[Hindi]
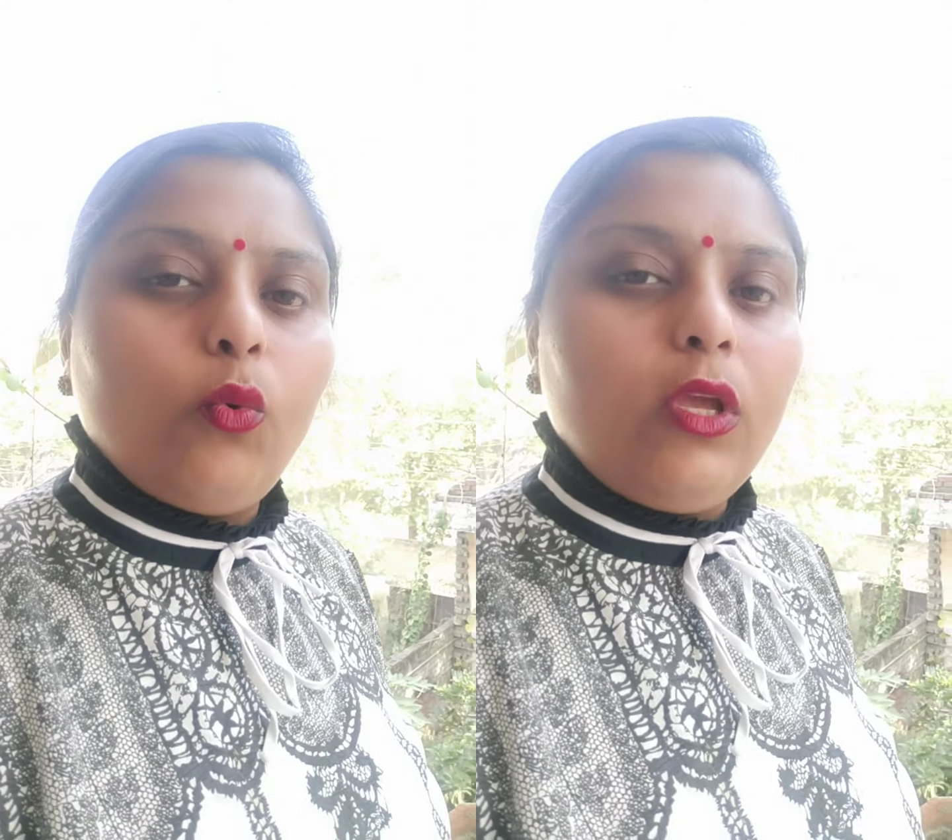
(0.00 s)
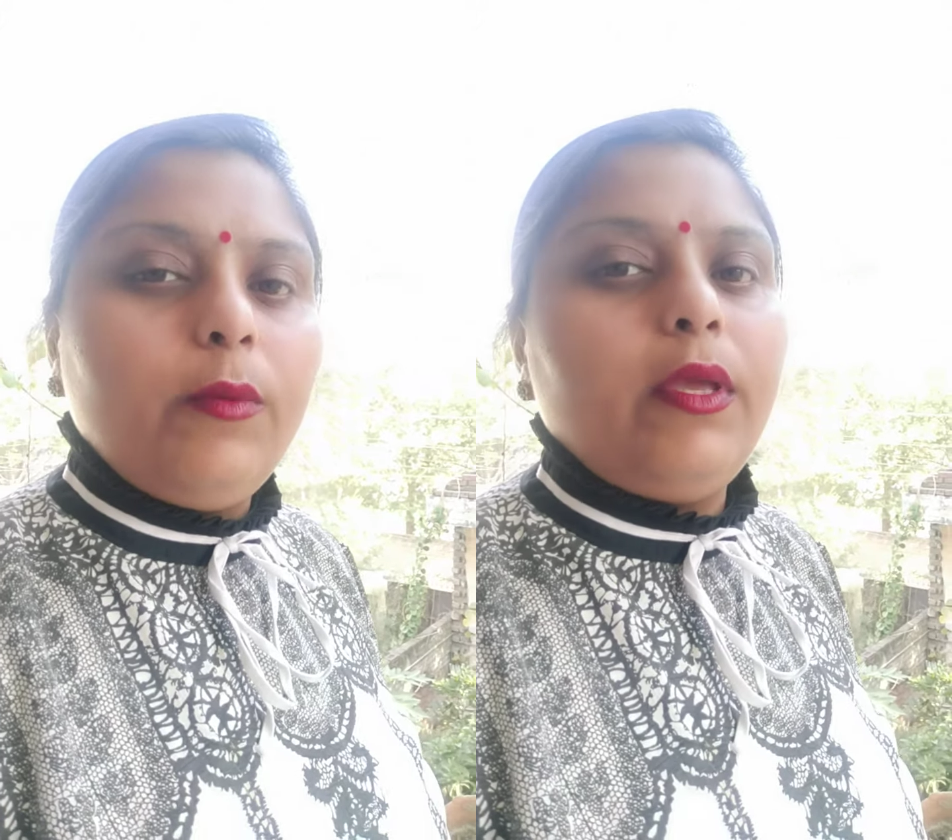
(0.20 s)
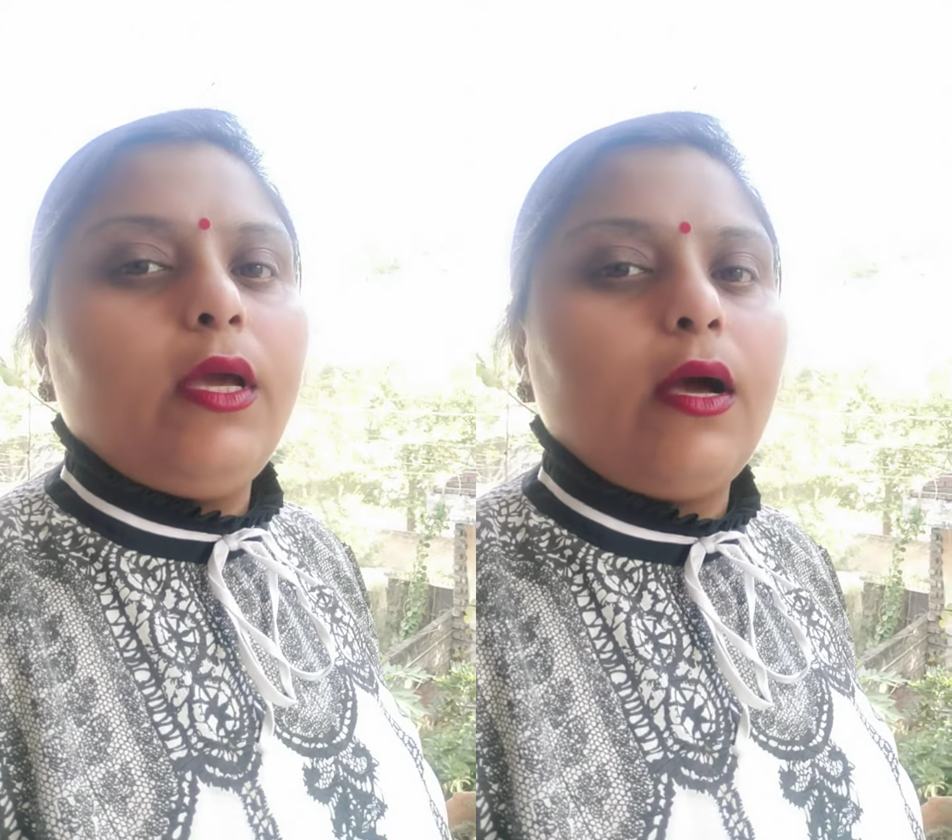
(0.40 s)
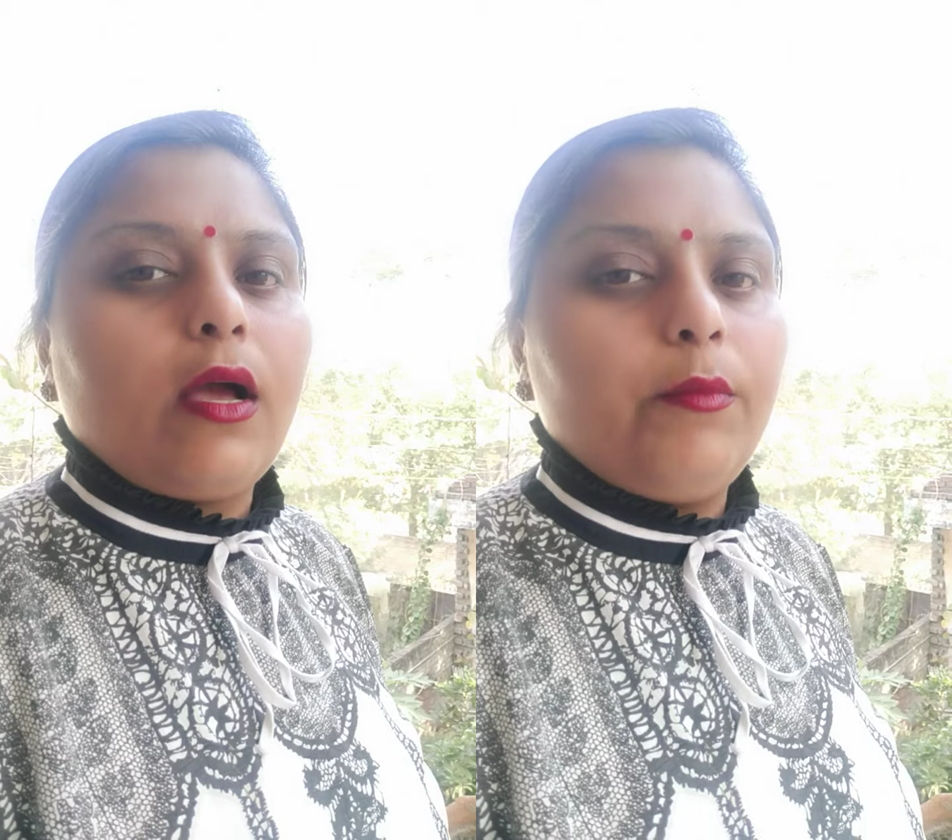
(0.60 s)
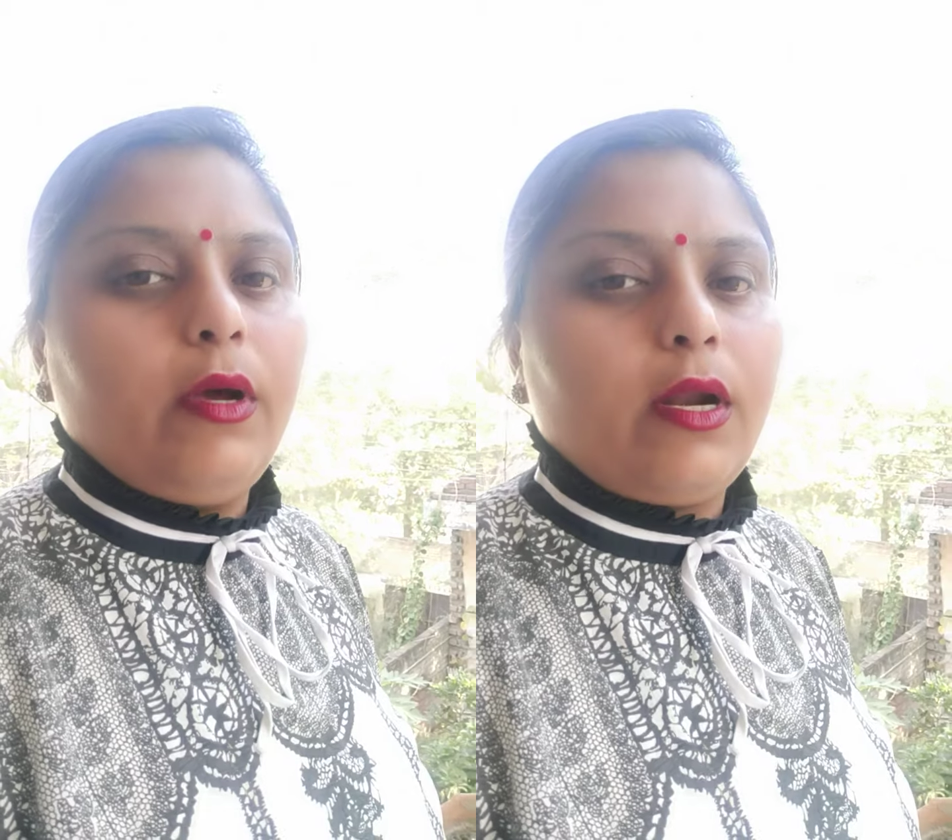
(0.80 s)
कोई भी
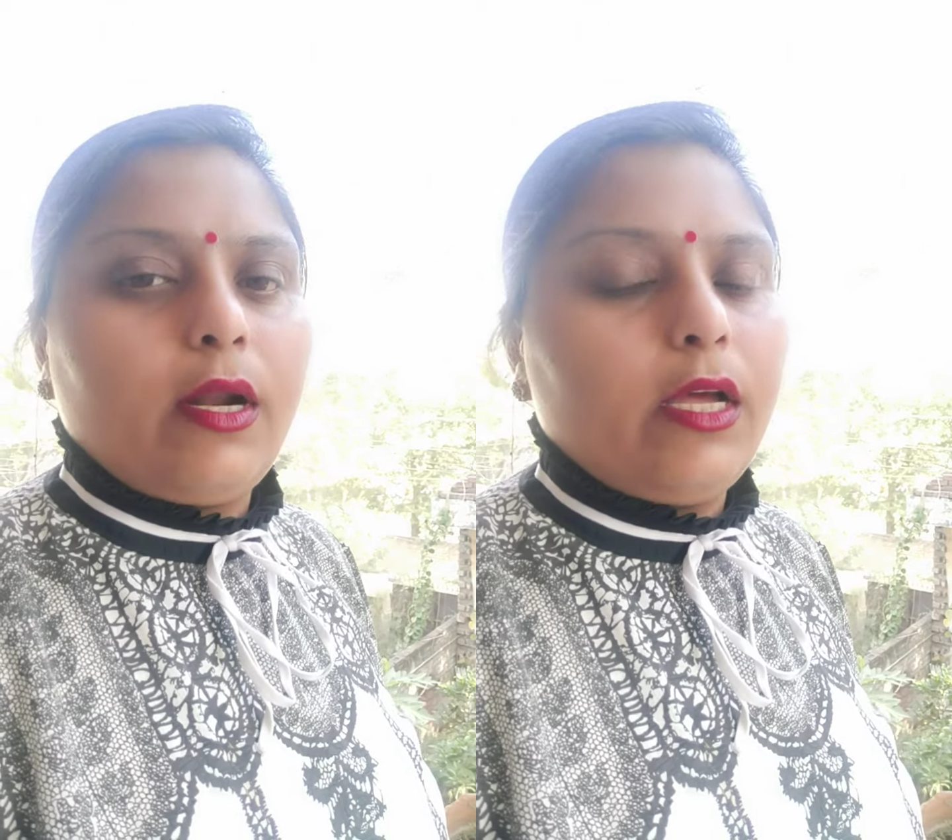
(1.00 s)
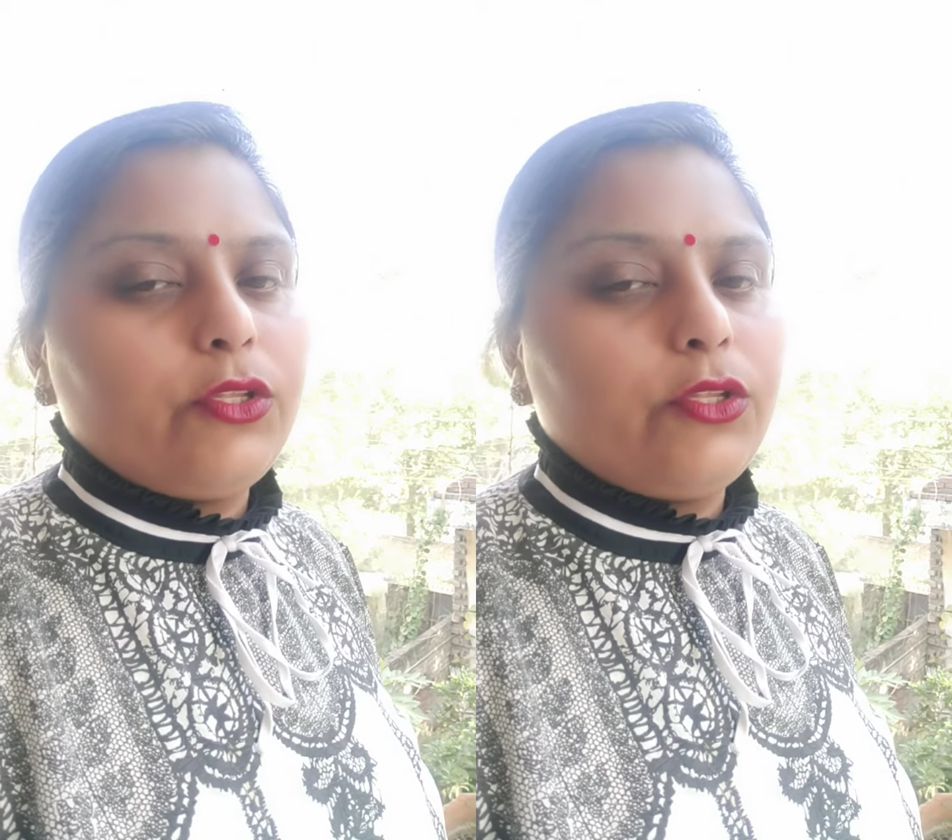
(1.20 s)
काम करना